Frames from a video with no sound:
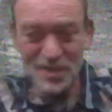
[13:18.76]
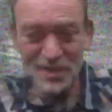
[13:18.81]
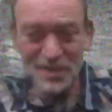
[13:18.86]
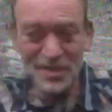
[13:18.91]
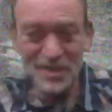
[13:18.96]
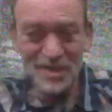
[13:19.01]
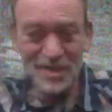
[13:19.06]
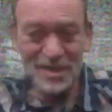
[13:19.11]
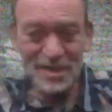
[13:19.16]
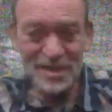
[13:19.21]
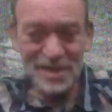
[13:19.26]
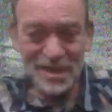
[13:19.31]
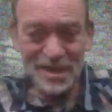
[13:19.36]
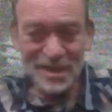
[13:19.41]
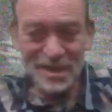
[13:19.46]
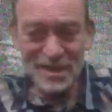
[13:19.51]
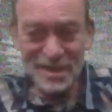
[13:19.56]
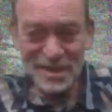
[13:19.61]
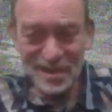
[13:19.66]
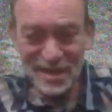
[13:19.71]
auf der
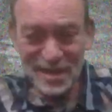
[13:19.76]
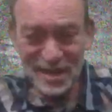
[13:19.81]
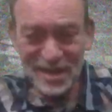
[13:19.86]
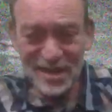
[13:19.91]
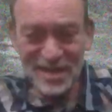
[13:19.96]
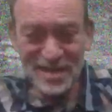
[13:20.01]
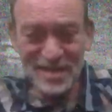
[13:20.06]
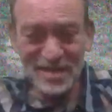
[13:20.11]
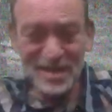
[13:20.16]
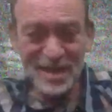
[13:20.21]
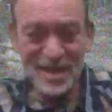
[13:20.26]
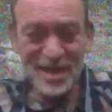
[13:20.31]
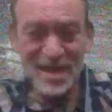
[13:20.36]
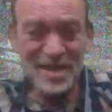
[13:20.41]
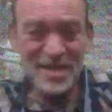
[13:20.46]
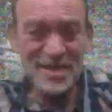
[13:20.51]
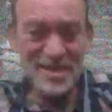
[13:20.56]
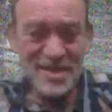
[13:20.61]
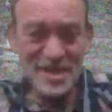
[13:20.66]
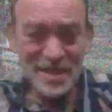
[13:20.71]
Titanic heißt,
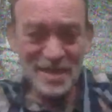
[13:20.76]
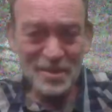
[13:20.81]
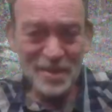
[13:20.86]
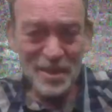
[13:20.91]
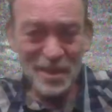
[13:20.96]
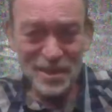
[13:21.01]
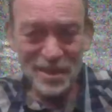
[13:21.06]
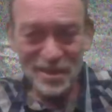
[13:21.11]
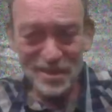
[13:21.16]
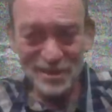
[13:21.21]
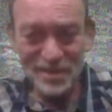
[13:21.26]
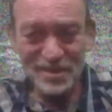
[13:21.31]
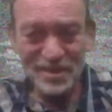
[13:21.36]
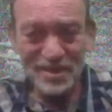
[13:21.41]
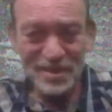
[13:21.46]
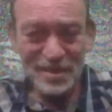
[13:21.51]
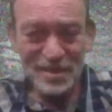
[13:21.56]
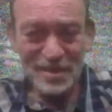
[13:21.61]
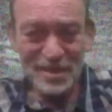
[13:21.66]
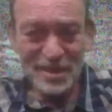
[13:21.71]
rette sich wer kann.
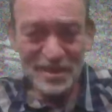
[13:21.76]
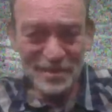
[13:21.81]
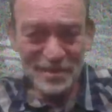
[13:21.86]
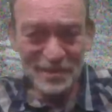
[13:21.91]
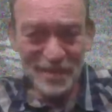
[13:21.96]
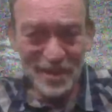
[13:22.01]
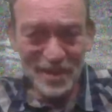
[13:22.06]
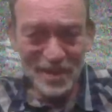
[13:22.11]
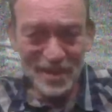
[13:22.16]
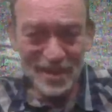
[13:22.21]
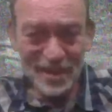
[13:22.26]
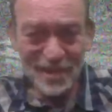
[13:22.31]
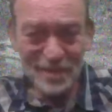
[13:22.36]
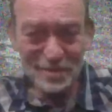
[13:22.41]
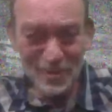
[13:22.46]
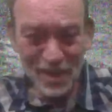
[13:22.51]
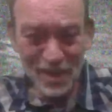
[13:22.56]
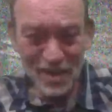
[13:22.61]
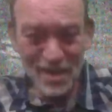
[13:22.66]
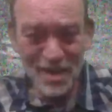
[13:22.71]
Wer
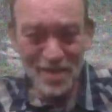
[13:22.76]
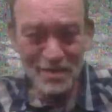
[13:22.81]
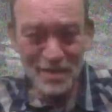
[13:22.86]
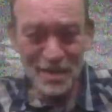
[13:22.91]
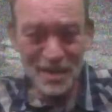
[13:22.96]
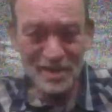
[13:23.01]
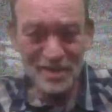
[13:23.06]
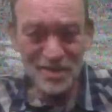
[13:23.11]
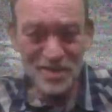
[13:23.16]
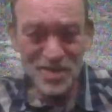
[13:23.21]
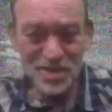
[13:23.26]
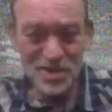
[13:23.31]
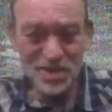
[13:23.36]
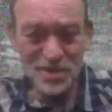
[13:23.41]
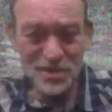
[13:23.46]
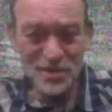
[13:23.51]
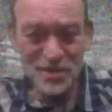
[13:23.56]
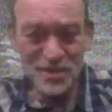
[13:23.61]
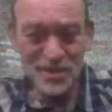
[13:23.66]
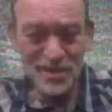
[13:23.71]
einen Platz im
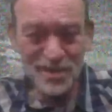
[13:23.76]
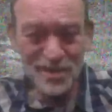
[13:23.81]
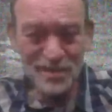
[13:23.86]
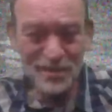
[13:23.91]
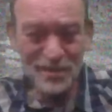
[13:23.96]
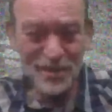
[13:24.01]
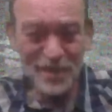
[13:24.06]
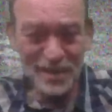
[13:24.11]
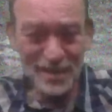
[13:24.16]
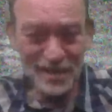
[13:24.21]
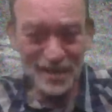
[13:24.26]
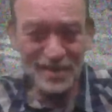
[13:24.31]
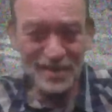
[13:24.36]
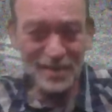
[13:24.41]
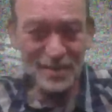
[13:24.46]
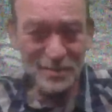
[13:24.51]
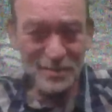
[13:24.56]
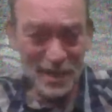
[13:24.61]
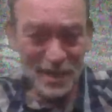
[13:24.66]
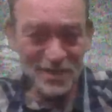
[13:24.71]
Rettungsschiff findet,
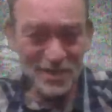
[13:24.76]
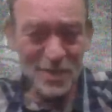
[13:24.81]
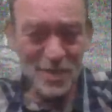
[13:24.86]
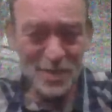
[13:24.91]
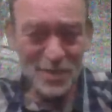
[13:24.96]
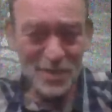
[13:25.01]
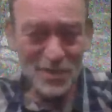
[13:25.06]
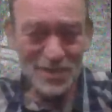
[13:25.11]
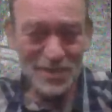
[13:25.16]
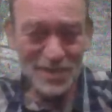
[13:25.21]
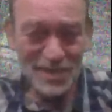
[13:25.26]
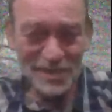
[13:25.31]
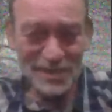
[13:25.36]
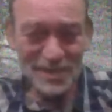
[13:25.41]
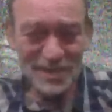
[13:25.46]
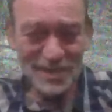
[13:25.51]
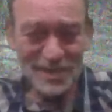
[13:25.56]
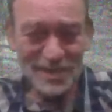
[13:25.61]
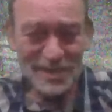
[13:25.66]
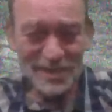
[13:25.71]
im Rettungsboot,
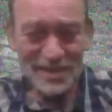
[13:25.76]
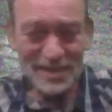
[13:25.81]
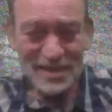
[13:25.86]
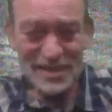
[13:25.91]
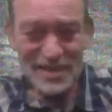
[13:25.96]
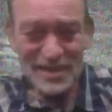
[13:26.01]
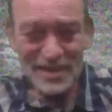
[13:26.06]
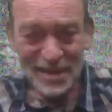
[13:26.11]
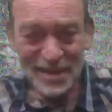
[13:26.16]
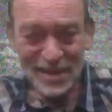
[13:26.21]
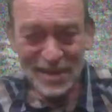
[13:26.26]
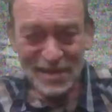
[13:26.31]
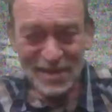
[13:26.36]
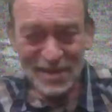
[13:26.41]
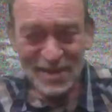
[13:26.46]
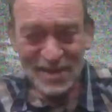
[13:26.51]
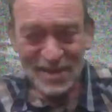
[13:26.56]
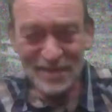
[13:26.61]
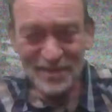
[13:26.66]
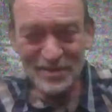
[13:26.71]
ja, der
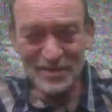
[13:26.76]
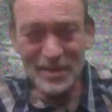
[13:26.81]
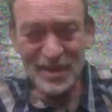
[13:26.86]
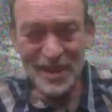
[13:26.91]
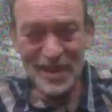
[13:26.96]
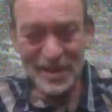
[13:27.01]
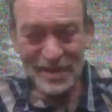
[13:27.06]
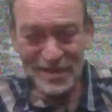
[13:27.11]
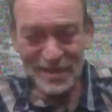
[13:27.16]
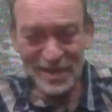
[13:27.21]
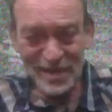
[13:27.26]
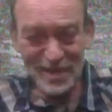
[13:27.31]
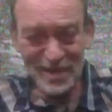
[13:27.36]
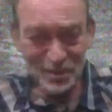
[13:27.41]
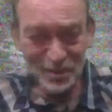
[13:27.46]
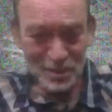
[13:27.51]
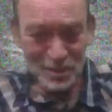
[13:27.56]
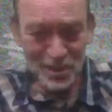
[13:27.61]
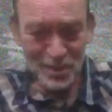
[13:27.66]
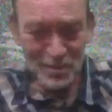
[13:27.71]
hat vielleicht eine
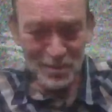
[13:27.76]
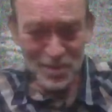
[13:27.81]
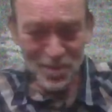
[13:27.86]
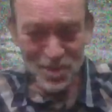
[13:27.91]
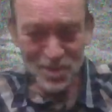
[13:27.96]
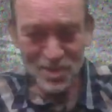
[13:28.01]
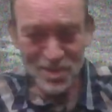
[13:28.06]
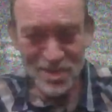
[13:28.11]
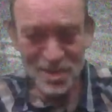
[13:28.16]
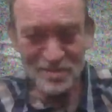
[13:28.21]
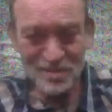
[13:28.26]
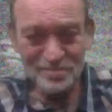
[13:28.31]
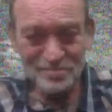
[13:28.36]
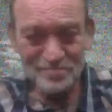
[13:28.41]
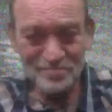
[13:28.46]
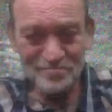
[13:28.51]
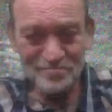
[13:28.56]
Überlebenschance.